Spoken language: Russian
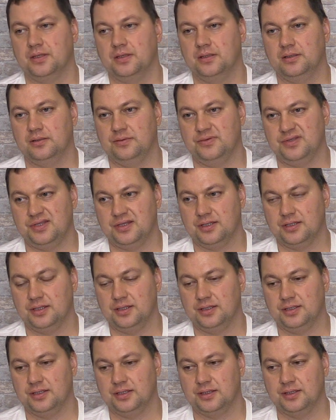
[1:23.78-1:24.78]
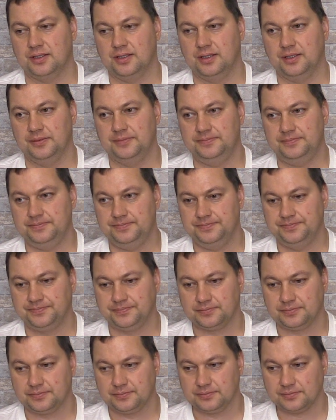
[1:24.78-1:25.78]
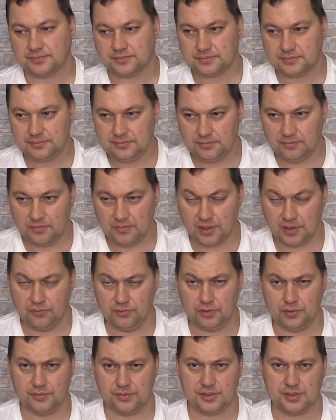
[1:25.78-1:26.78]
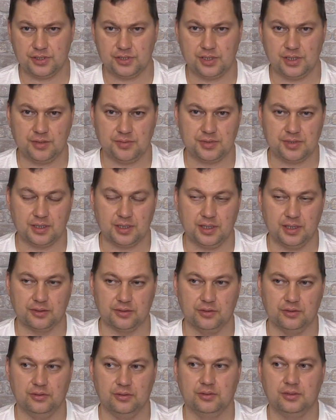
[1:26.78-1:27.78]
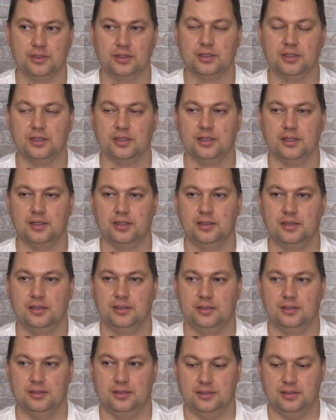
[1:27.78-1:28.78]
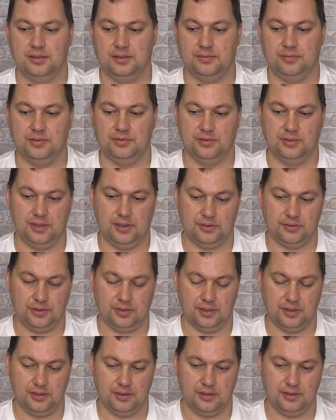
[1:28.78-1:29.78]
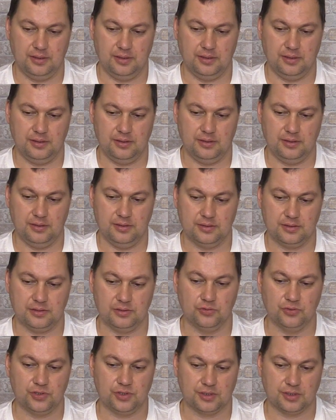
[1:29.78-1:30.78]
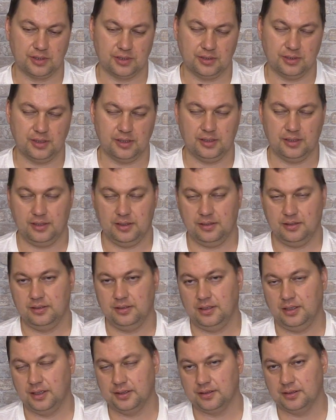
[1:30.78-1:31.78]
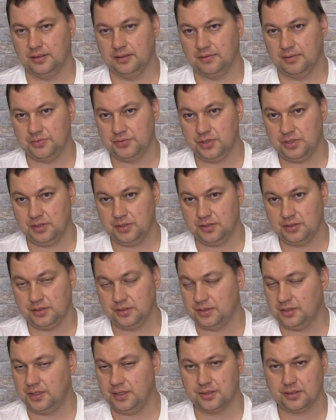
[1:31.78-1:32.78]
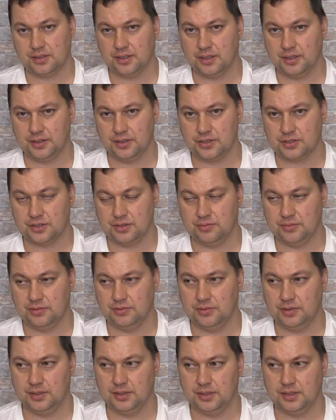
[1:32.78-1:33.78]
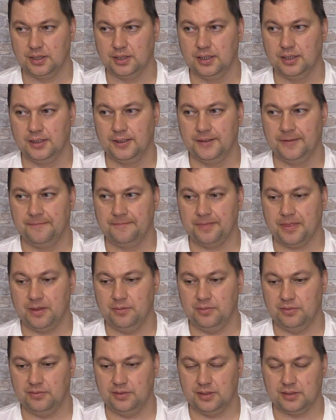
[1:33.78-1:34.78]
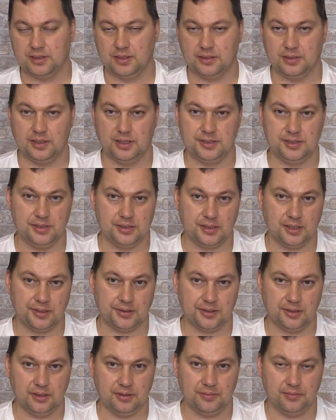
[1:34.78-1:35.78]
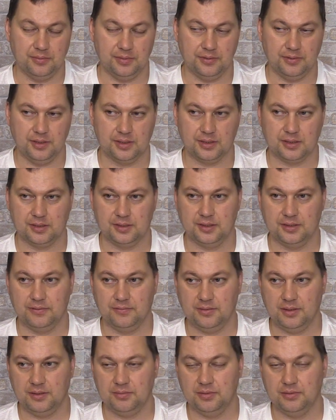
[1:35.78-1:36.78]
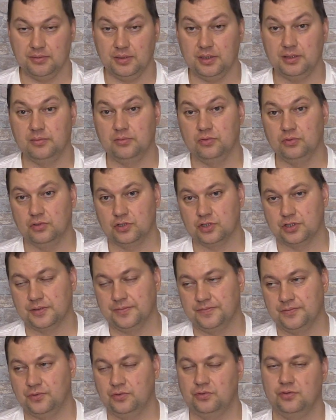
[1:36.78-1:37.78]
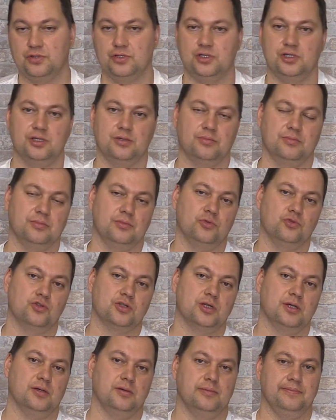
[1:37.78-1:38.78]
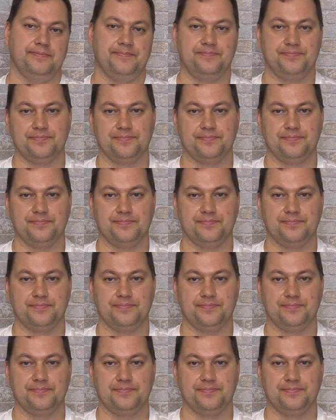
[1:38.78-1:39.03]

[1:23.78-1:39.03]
э, возникает и так далее. Так вот, возвращаемся к ангелу. А, бывают случаи, когда ангела вообще нет, это редко, конечно, бывает. Бывает, когда один ангел, бывает, когда два, бывает больше. Ну, то есть, чем душа